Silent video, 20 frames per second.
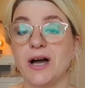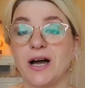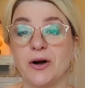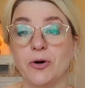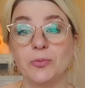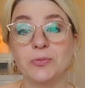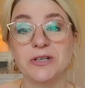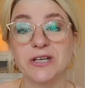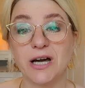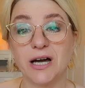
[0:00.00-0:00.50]

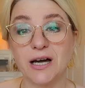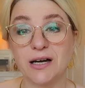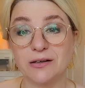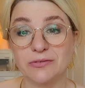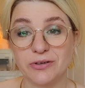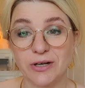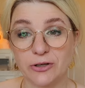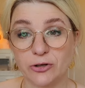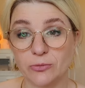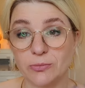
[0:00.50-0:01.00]
um die Haare
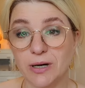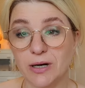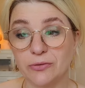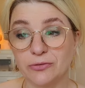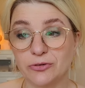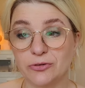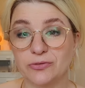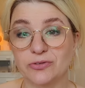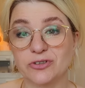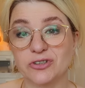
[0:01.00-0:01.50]
vielleicht nochmal
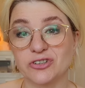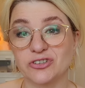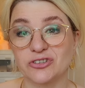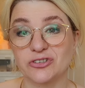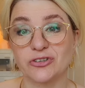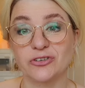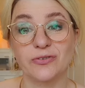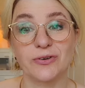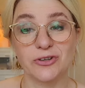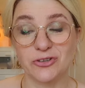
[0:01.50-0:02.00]

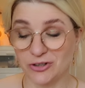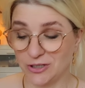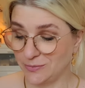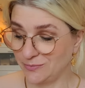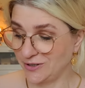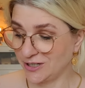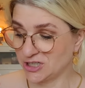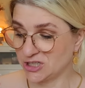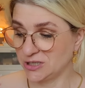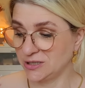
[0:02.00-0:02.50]
aufzufrischen zwischen dem
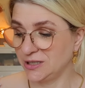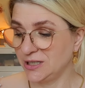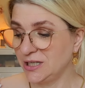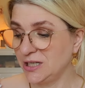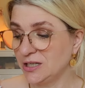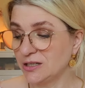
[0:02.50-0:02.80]
Waschen.